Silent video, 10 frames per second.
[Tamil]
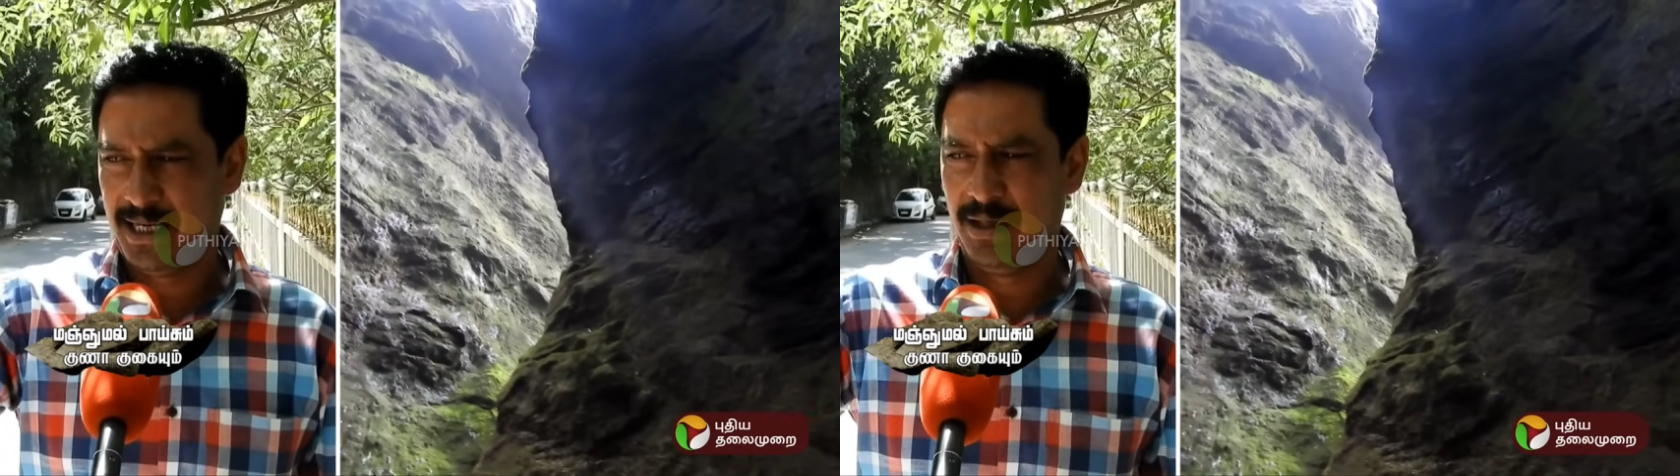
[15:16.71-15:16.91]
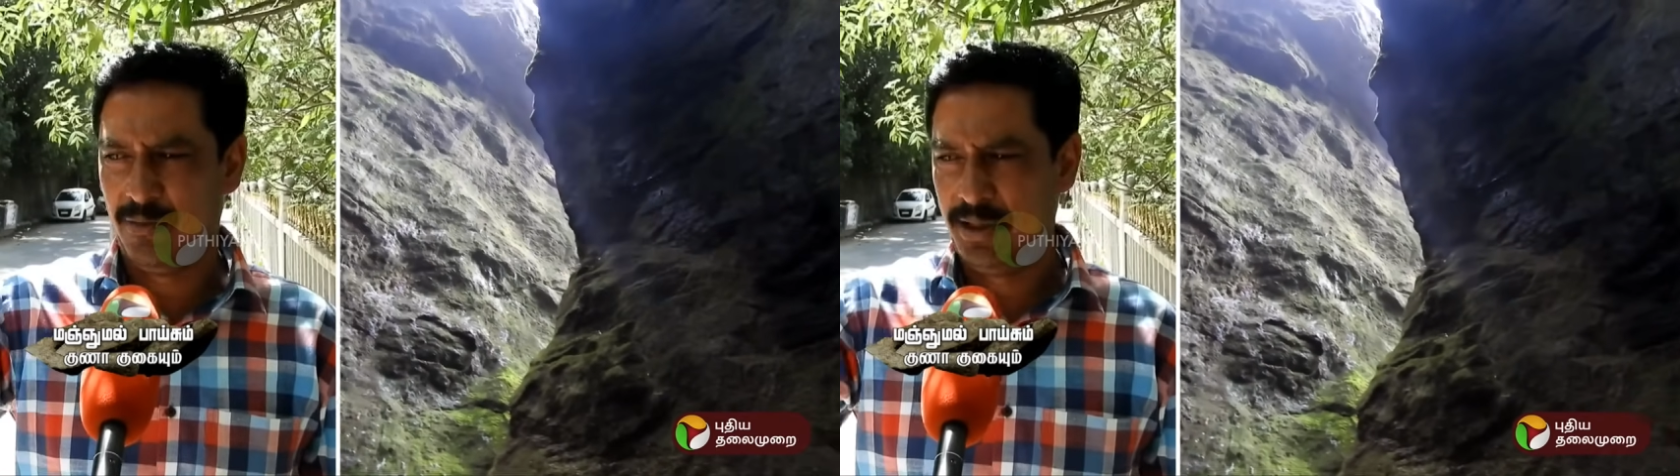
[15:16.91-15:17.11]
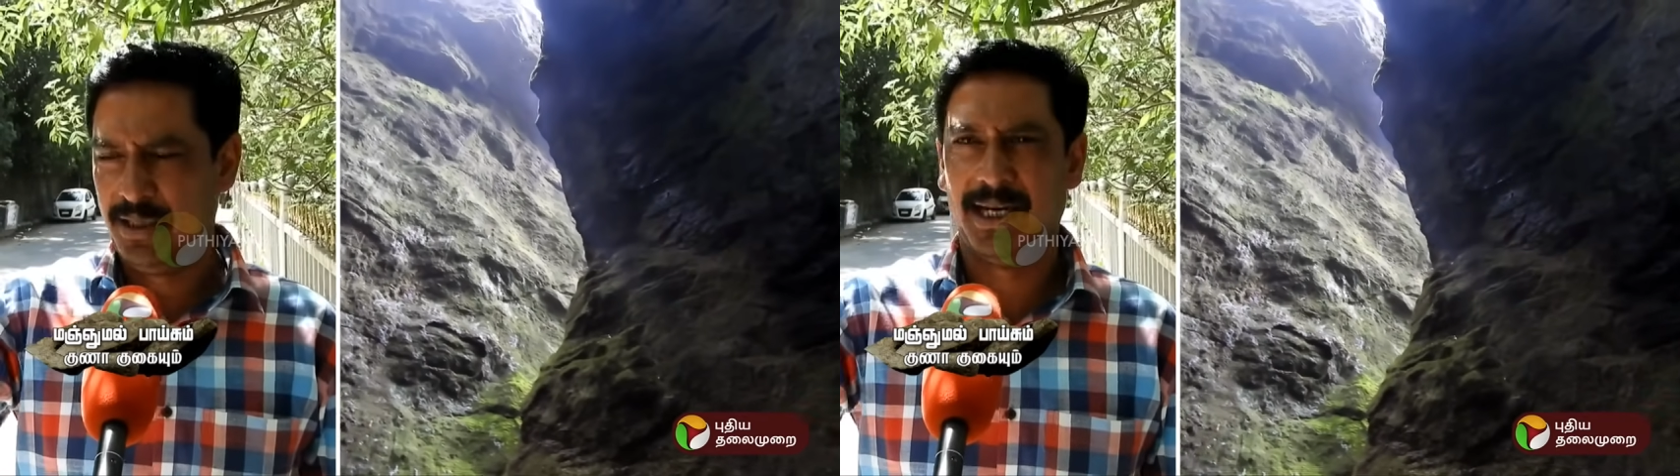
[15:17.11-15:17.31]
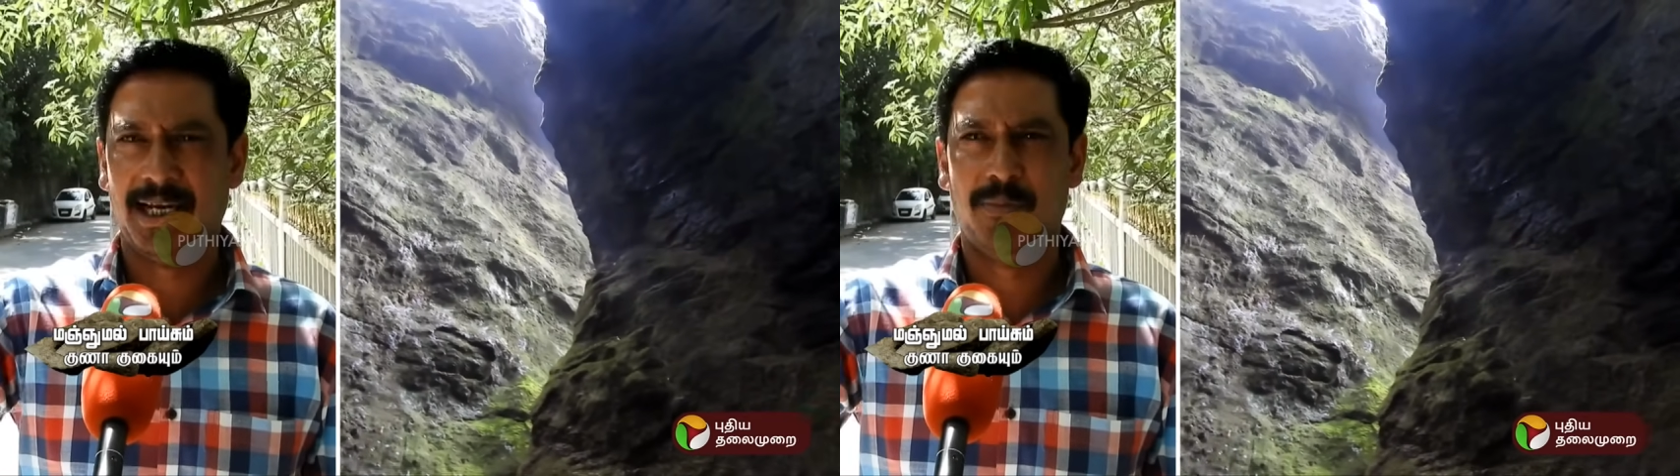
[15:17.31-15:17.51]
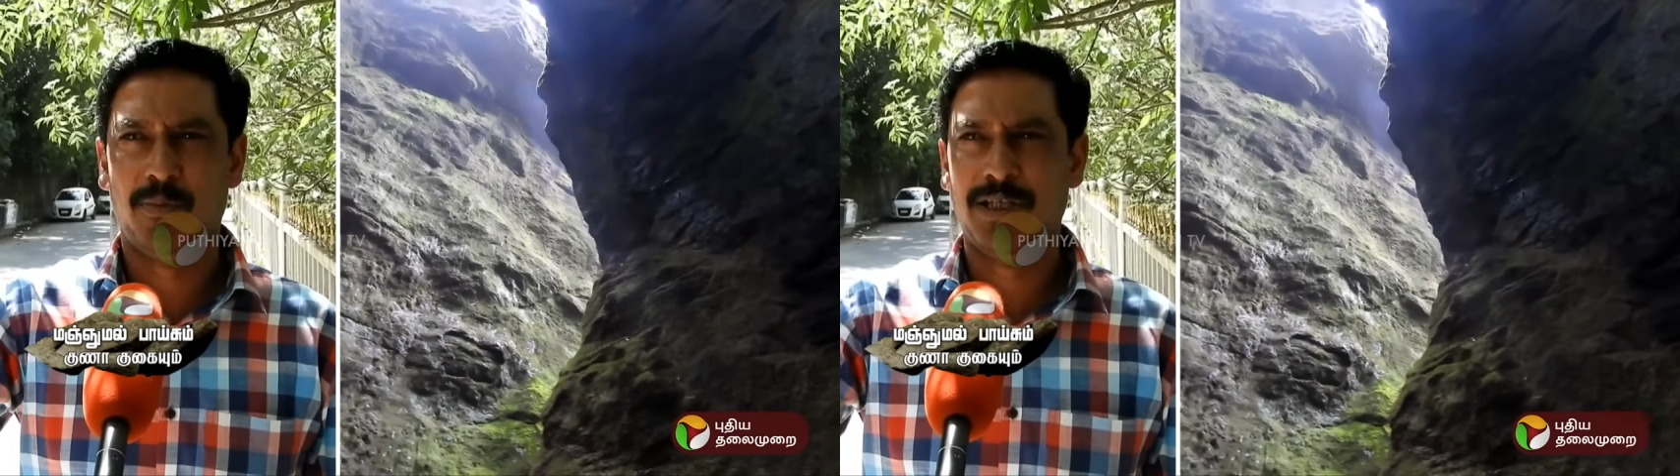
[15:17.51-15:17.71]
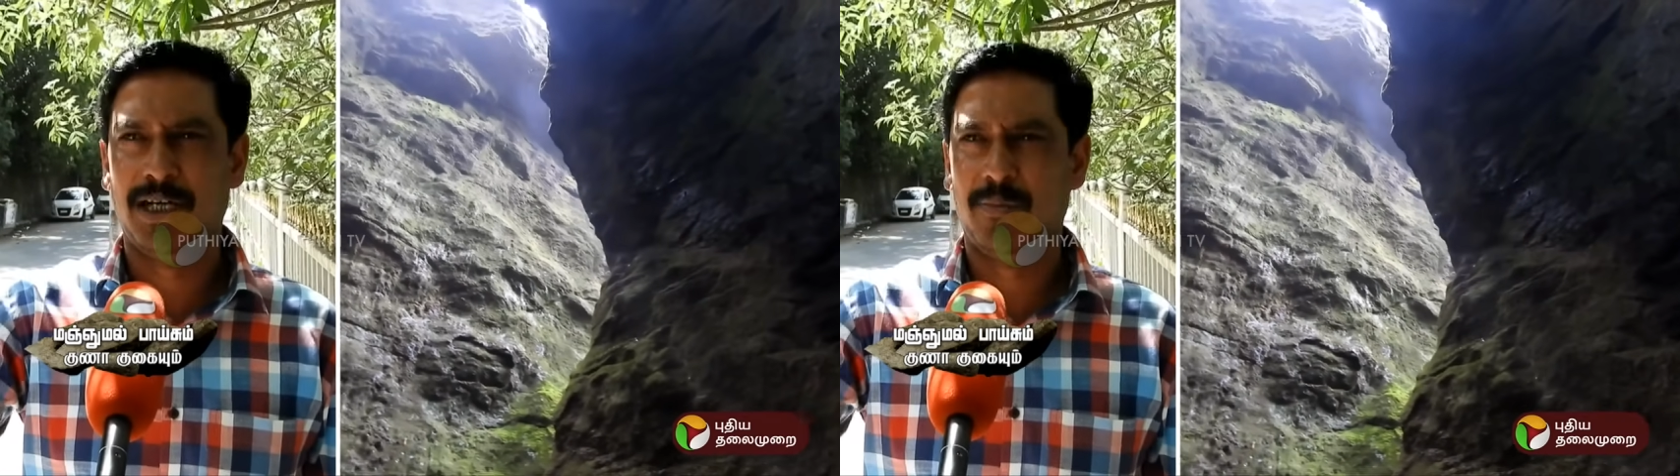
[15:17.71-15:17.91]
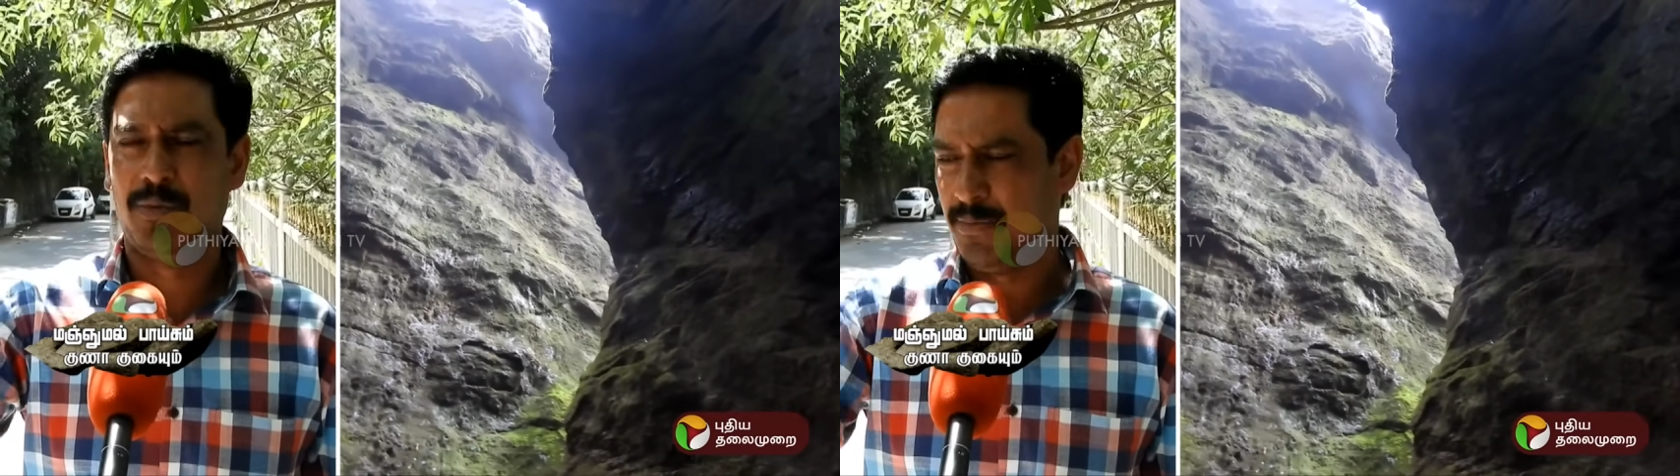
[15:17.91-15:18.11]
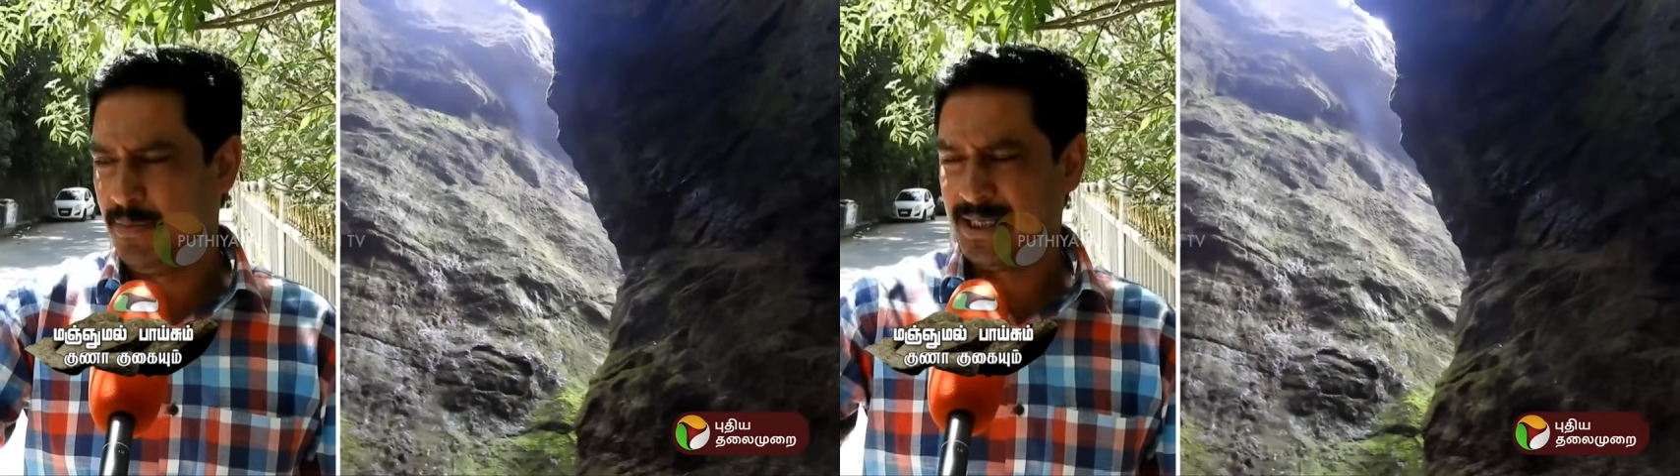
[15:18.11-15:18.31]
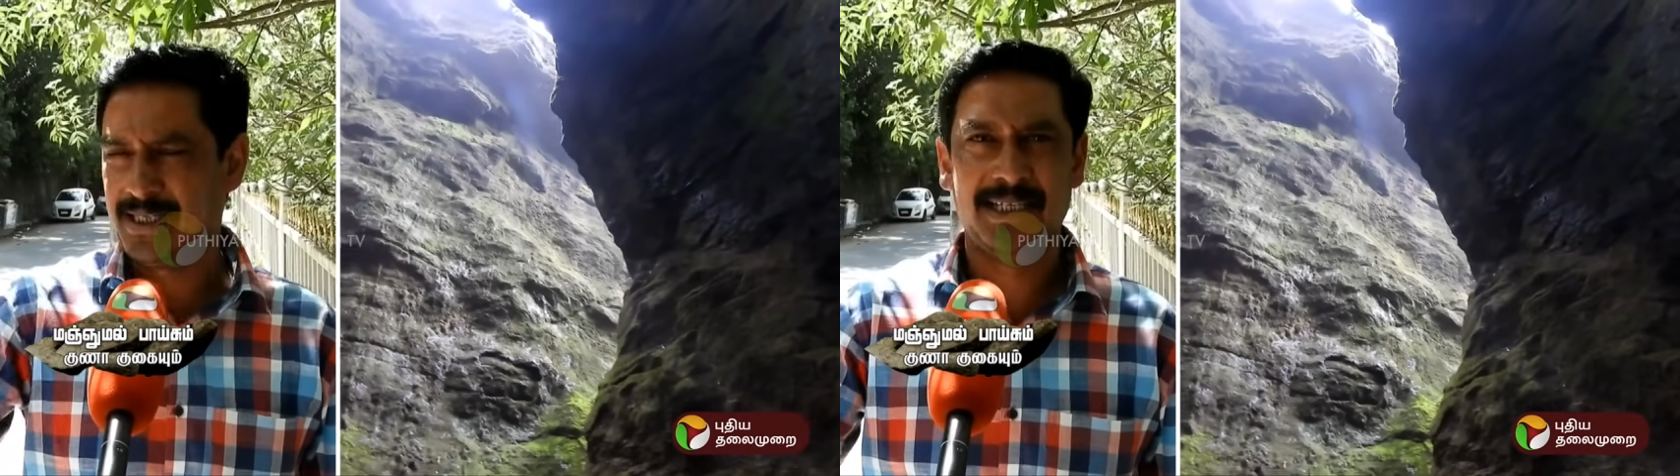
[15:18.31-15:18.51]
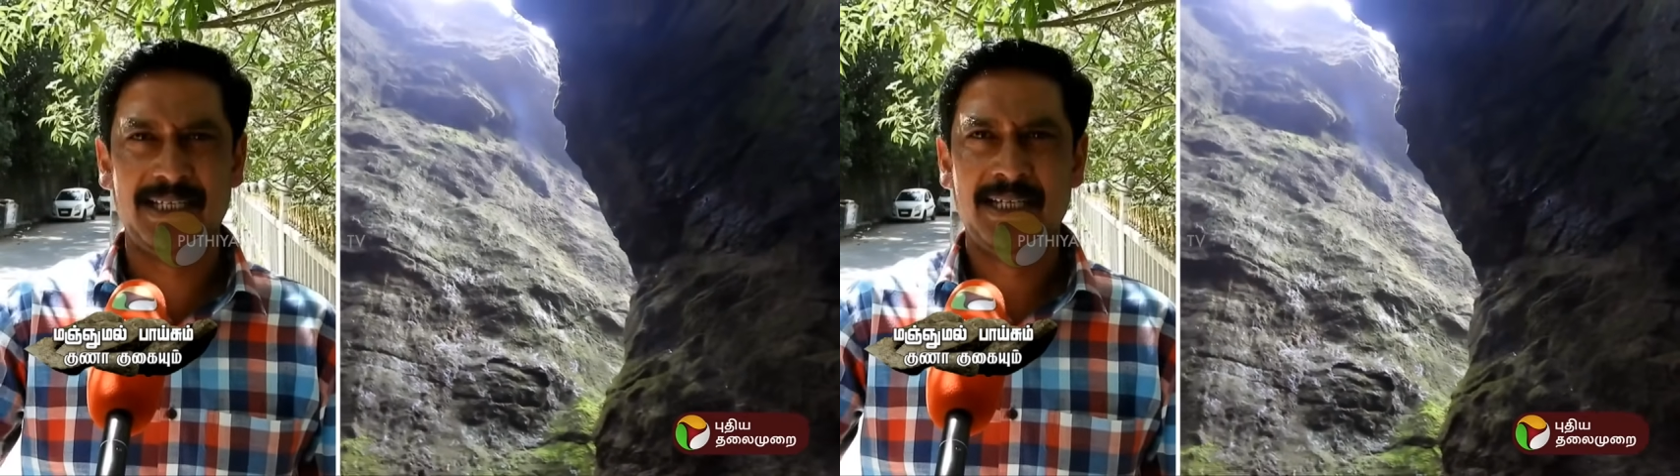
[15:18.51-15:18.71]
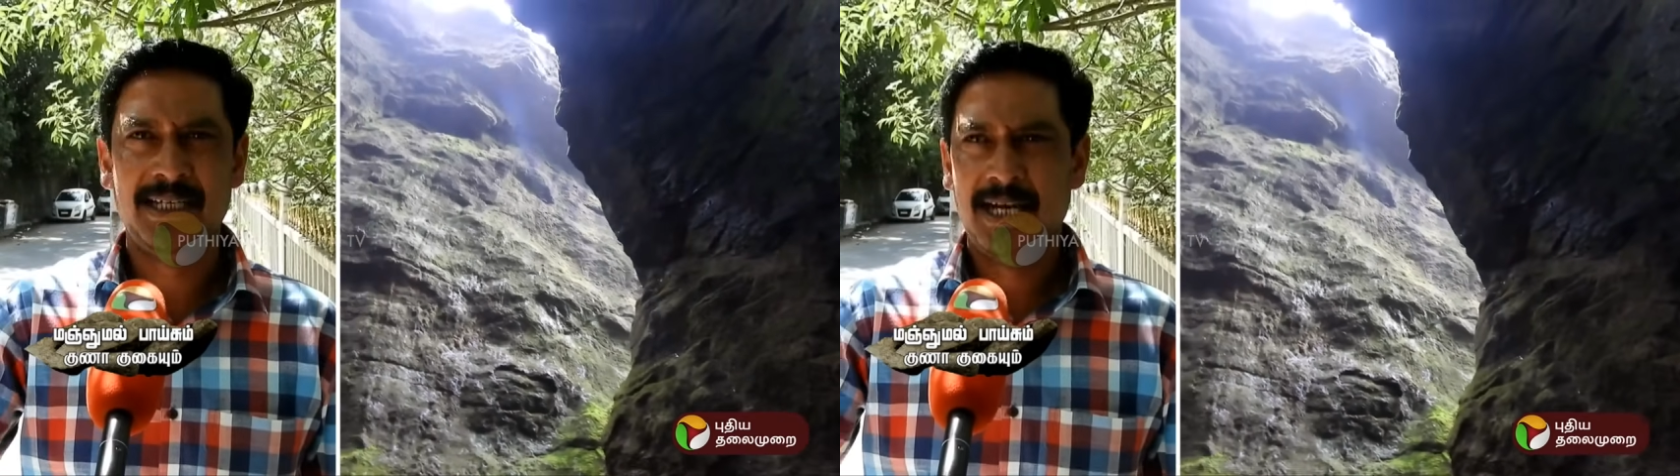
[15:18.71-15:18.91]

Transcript: இடங்களை உளுந்த இடங்களை பொந்துகளை பூரா மறைச்சி